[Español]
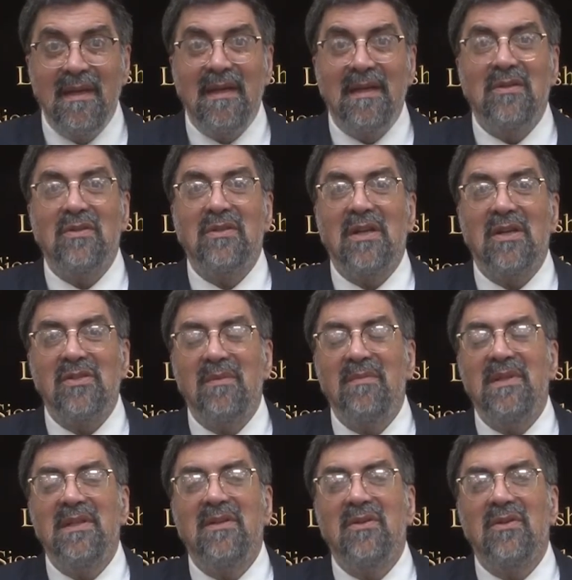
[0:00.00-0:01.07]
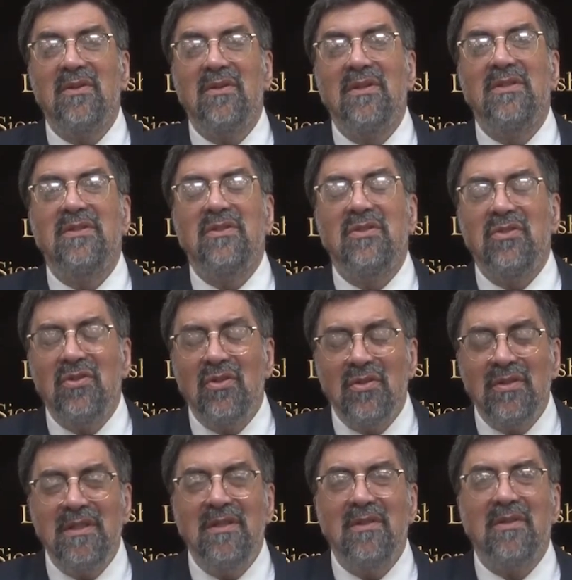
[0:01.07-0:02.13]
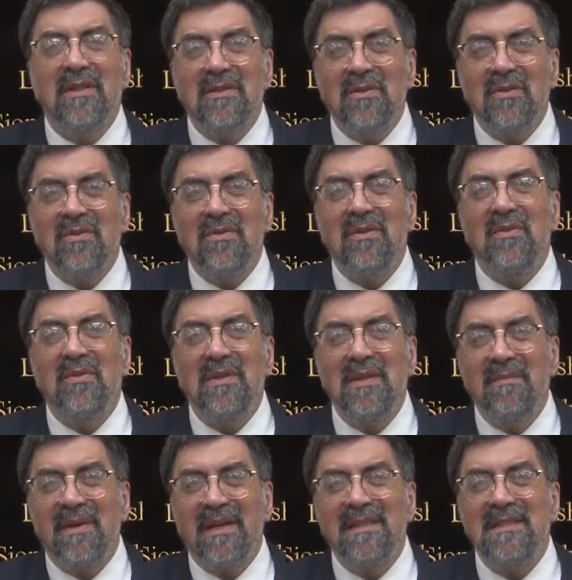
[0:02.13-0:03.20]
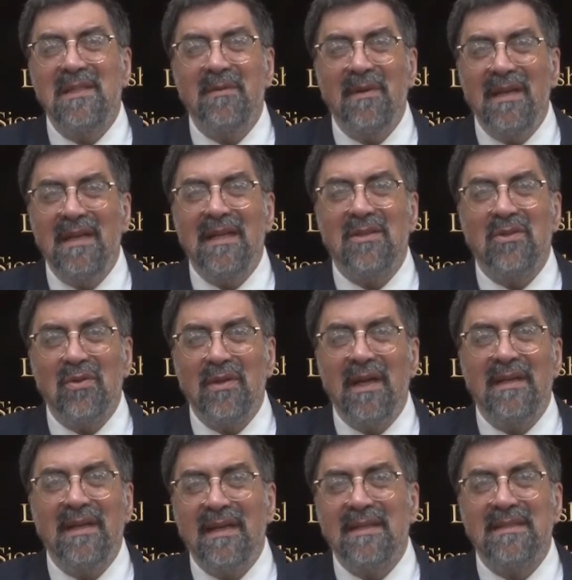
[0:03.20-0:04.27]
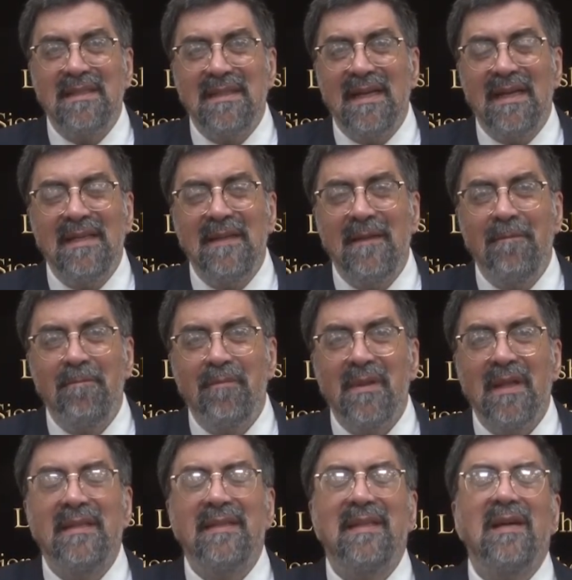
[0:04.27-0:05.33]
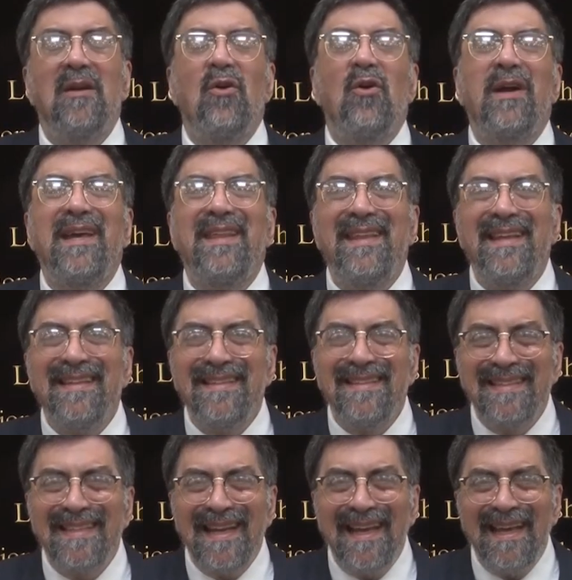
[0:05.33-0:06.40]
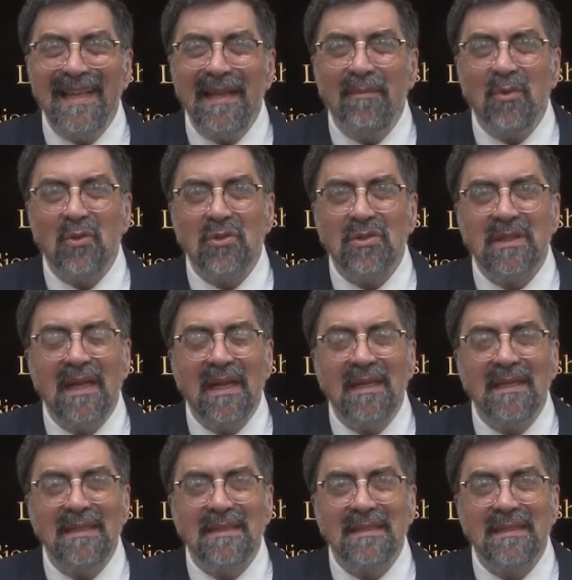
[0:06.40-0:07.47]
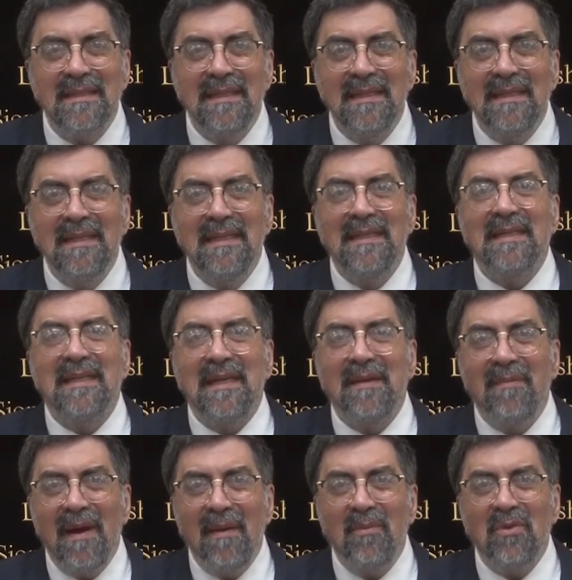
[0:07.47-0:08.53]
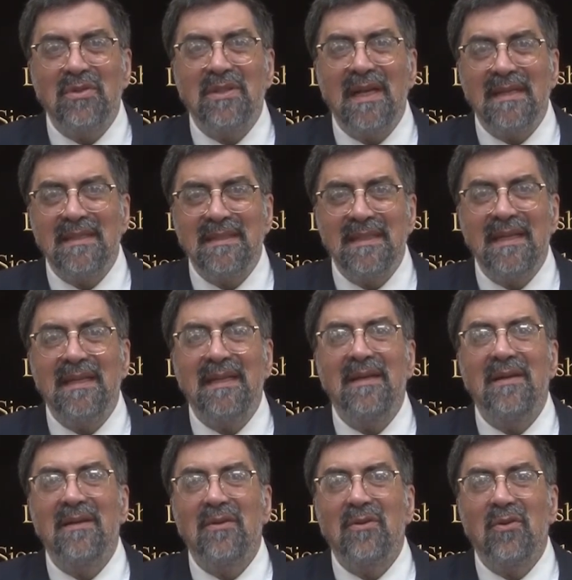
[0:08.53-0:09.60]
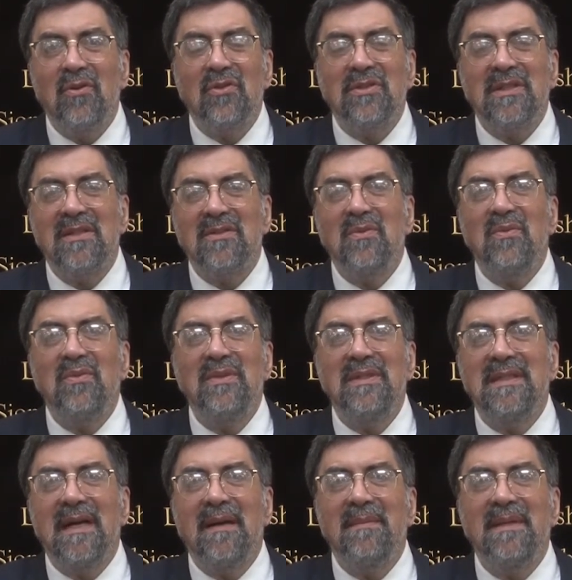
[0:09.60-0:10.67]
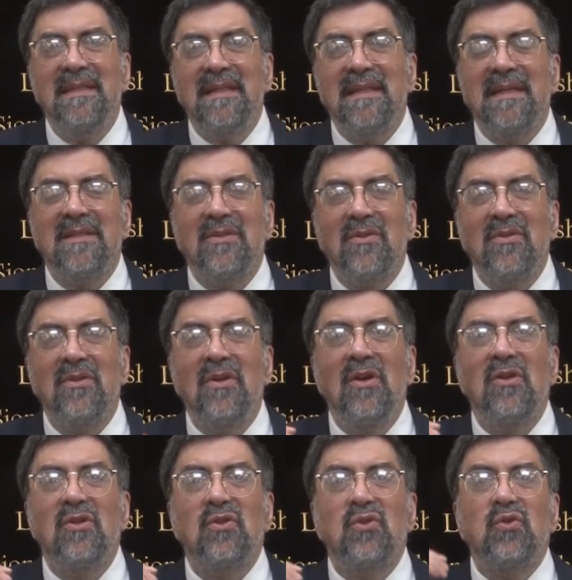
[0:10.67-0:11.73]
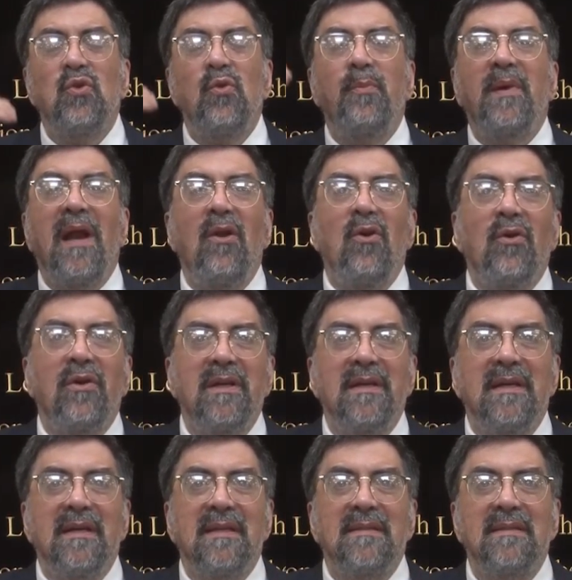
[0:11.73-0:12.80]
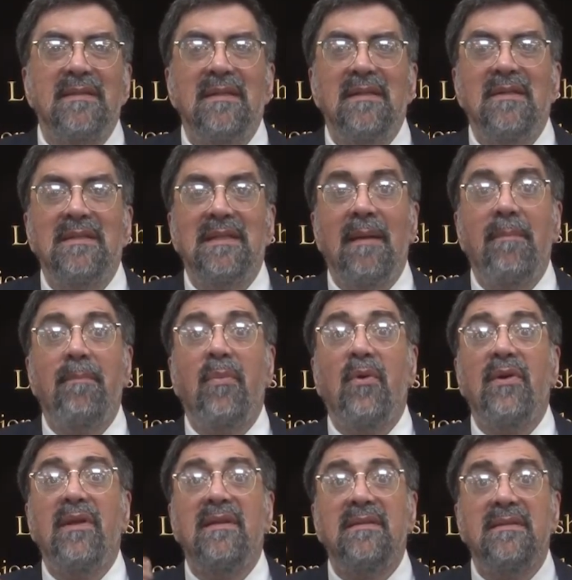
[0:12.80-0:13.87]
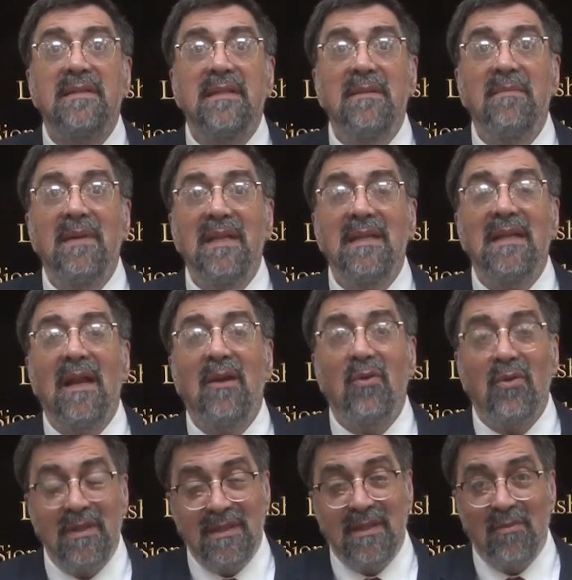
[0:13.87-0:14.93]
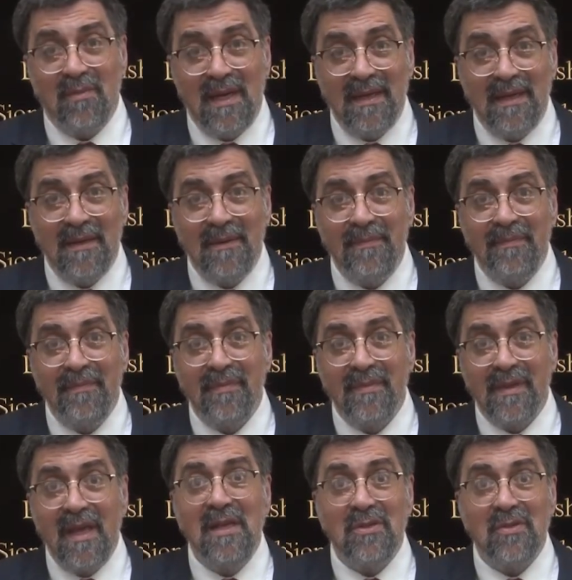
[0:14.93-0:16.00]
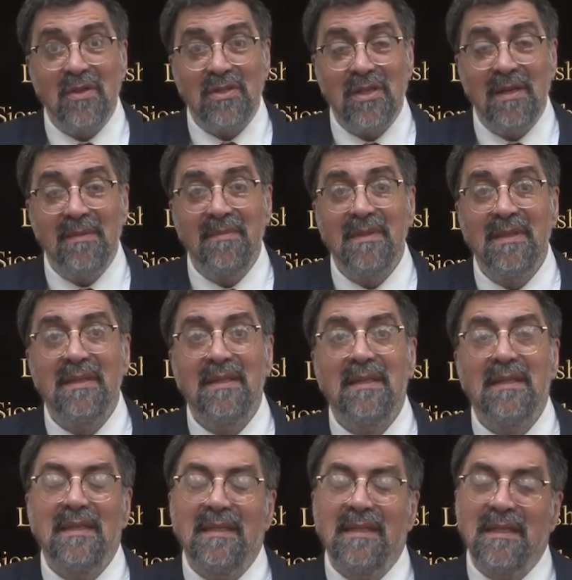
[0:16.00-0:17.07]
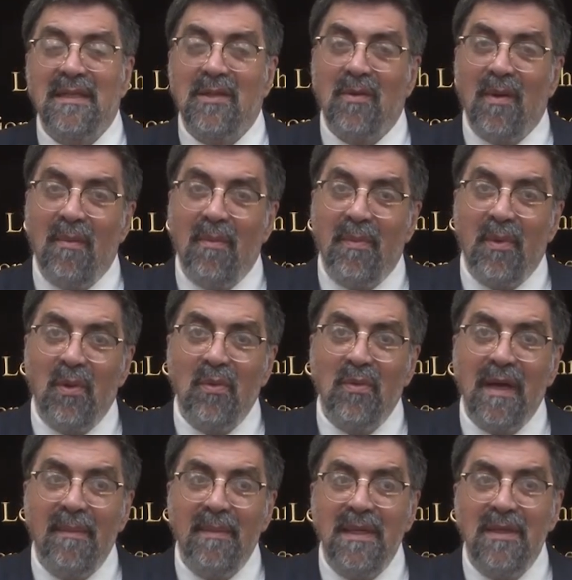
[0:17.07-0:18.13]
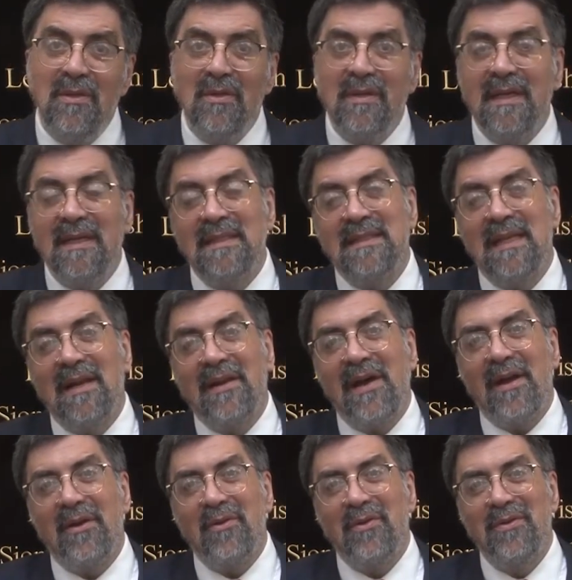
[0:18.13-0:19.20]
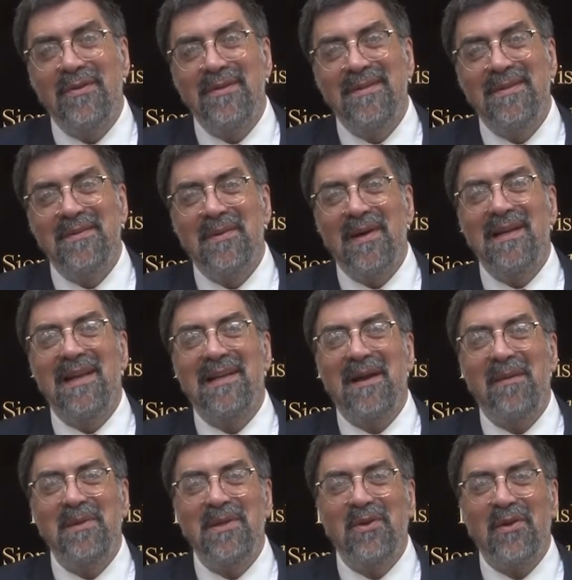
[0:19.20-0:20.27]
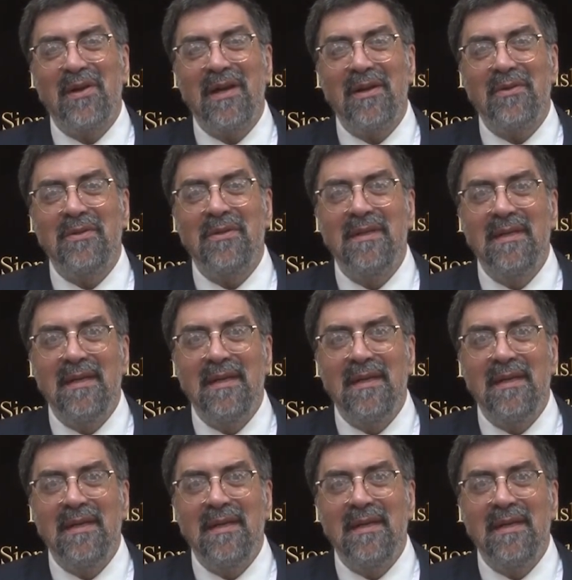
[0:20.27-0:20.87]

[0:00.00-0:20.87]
Entonces Hashem dijo, si yo quiero que estos judíos reciban la Torah en Har Sinai, tengo que de entrada mostrarles que vamos a hacer cosas únicamente que son supralógicas, están por encima de la lógica humana. ¿Qué hizo Hashem? dijo, vamos por un camino que es el raro. ¿Cuál era el camino raro?